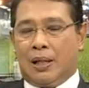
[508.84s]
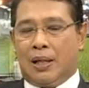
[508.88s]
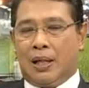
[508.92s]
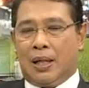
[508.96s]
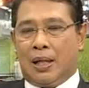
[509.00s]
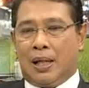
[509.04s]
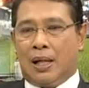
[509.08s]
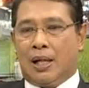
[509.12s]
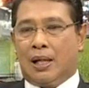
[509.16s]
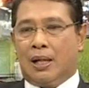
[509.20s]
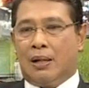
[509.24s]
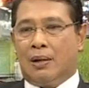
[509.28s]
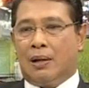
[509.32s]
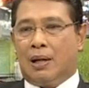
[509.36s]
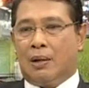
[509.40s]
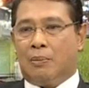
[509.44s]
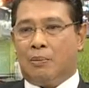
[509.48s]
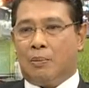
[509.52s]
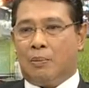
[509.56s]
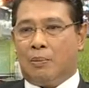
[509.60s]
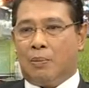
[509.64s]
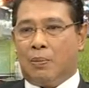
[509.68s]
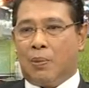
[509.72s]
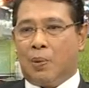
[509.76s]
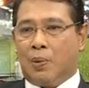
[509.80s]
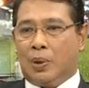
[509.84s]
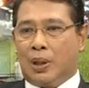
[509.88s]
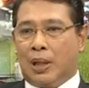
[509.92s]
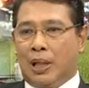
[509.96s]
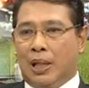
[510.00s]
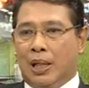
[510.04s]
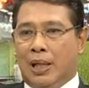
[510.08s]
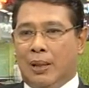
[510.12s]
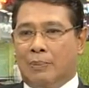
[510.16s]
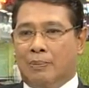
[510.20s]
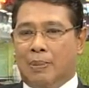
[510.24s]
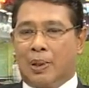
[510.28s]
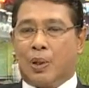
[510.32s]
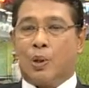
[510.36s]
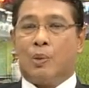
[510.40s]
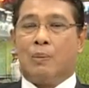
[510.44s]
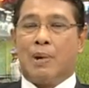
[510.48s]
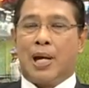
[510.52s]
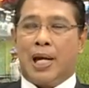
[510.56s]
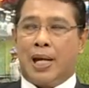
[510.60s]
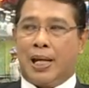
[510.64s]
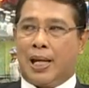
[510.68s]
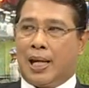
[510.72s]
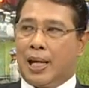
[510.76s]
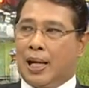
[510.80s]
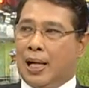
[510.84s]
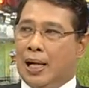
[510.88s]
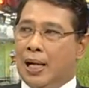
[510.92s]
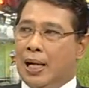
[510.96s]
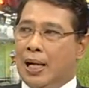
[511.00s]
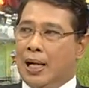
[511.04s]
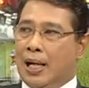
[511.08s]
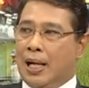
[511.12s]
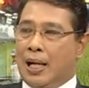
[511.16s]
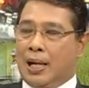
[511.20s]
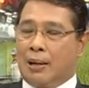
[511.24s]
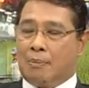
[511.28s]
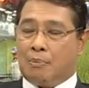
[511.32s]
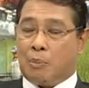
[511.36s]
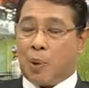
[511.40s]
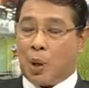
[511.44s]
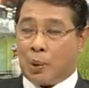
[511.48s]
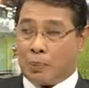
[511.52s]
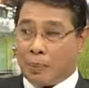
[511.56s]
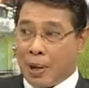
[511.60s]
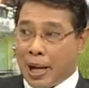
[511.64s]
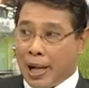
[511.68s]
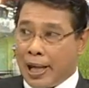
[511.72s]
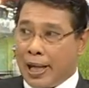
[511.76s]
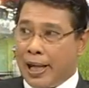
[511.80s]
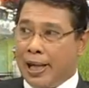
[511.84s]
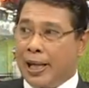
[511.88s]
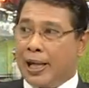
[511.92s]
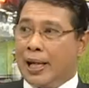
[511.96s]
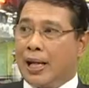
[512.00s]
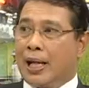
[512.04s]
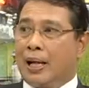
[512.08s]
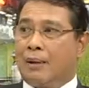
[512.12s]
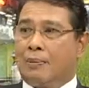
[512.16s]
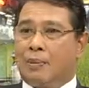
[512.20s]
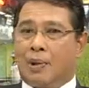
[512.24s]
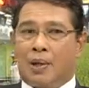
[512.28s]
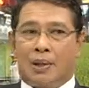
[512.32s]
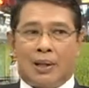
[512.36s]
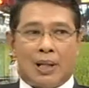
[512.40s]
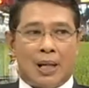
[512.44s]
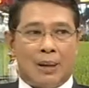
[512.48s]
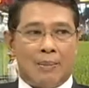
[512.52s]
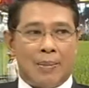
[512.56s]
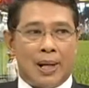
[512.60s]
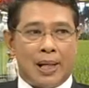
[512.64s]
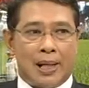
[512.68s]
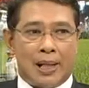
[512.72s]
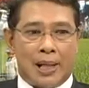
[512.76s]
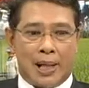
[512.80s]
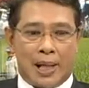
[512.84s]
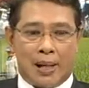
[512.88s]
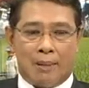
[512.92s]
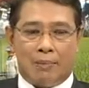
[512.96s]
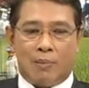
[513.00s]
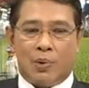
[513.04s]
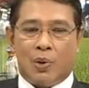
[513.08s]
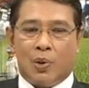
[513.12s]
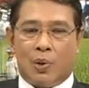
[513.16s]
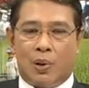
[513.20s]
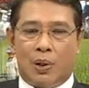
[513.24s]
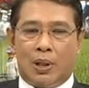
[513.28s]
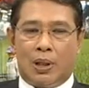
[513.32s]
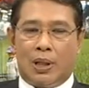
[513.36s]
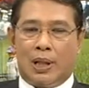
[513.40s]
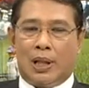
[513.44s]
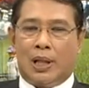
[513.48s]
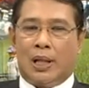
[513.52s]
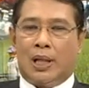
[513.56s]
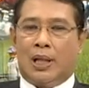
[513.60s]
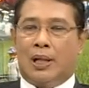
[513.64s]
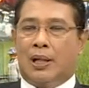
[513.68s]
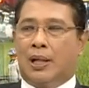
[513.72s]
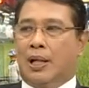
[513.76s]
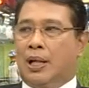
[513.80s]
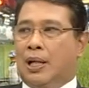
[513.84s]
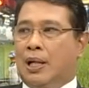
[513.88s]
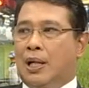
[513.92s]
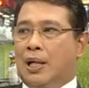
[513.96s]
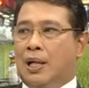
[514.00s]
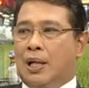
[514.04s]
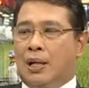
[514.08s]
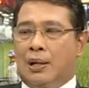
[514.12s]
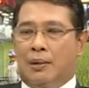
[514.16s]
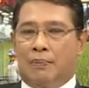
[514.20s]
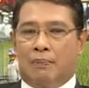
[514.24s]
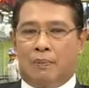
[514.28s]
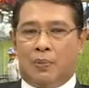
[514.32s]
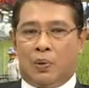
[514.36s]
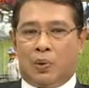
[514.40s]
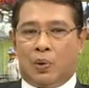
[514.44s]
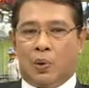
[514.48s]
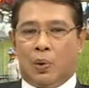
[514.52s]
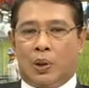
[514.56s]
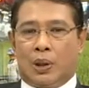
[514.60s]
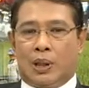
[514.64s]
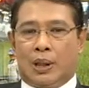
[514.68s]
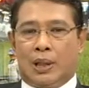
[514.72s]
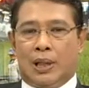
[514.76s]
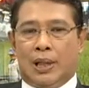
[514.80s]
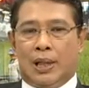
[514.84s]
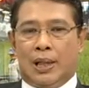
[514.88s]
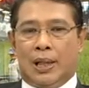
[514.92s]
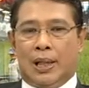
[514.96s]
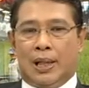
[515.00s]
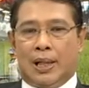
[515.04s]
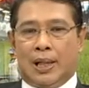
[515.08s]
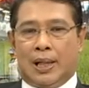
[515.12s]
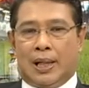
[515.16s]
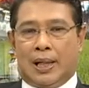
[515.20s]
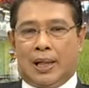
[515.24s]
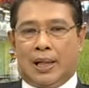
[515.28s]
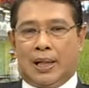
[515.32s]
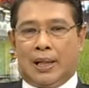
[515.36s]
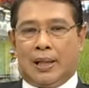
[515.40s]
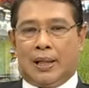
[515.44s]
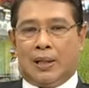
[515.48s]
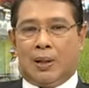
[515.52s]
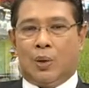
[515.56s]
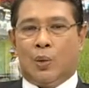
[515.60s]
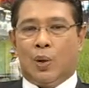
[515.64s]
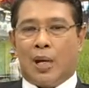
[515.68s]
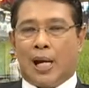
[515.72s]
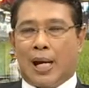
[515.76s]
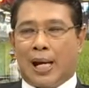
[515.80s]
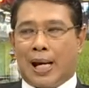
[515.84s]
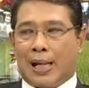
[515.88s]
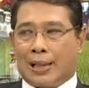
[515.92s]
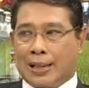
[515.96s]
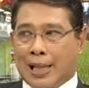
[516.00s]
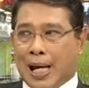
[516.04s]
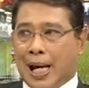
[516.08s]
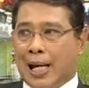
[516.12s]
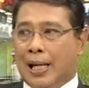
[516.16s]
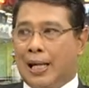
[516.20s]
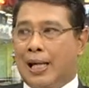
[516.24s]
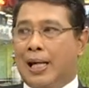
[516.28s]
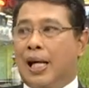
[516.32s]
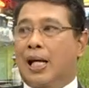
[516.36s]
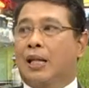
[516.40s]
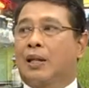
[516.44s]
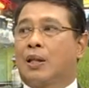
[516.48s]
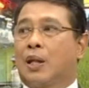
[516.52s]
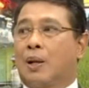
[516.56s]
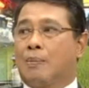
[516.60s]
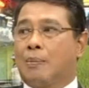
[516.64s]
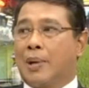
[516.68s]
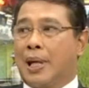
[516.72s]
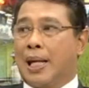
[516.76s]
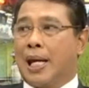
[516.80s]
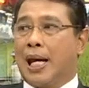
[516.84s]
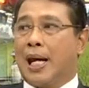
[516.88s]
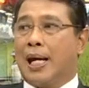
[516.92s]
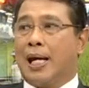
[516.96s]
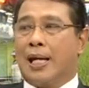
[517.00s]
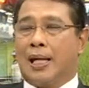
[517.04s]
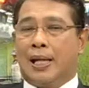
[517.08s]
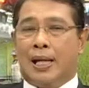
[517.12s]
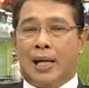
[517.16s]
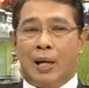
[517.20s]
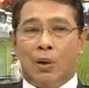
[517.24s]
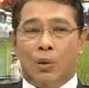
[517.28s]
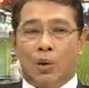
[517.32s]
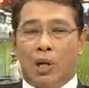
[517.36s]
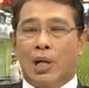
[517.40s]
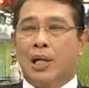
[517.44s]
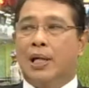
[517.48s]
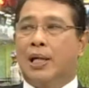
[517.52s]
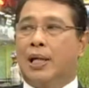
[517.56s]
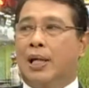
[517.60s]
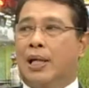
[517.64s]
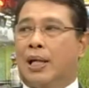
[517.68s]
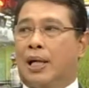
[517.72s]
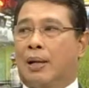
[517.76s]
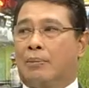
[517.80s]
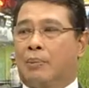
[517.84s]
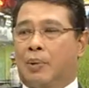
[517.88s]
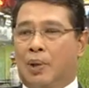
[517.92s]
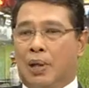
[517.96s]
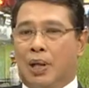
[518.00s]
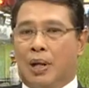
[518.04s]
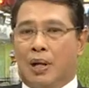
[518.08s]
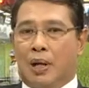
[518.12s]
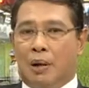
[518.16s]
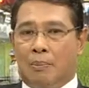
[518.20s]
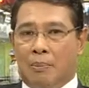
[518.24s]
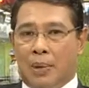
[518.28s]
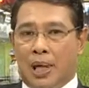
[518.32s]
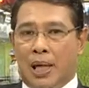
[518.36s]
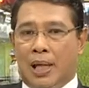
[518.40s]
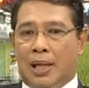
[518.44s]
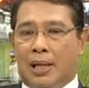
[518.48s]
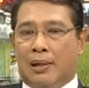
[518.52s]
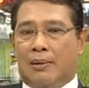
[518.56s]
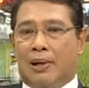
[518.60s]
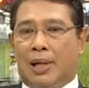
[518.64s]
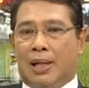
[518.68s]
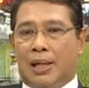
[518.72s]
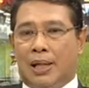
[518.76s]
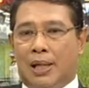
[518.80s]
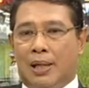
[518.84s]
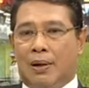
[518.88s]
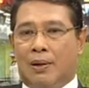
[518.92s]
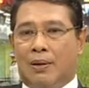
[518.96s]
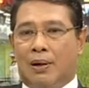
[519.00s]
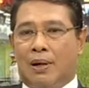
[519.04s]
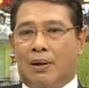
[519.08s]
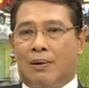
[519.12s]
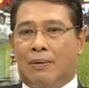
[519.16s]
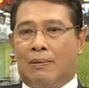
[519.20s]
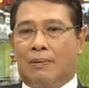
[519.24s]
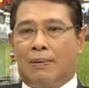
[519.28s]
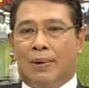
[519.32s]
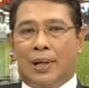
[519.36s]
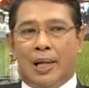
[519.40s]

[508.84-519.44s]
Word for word: หนึ่งก็คือว่าผู้ที่ประสบเหตุเนี่ยปลอดภัยนะครับเราสามารถที่จะนำส่งจุดที่ดูแลรักษาในขั้นต่อไปได้เร็วขึ้นนะครับตรงนี้ก็มีเจ้าหน้าที่ของเรา